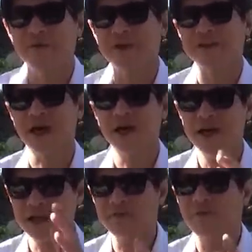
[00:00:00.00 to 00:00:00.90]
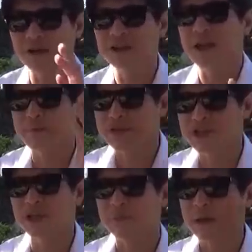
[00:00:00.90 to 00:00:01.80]
会更长，因为王岐山比
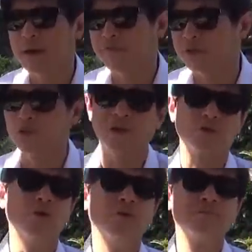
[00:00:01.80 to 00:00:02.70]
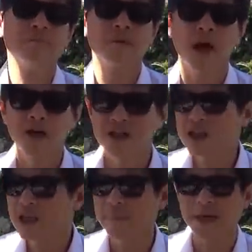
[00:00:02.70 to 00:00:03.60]
习近平的办法多得多。而习
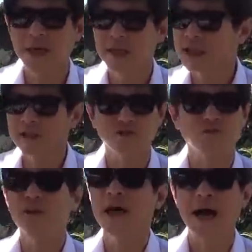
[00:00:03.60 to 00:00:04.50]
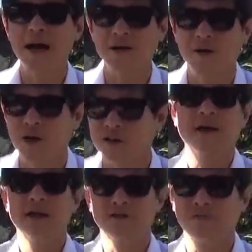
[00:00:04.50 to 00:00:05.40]
近平，他除了喊喊口号，
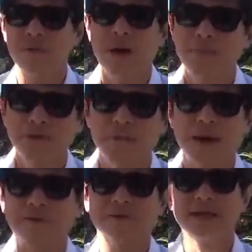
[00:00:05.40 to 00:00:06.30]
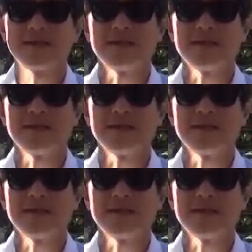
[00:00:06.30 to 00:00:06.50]
除了盲目的满足他自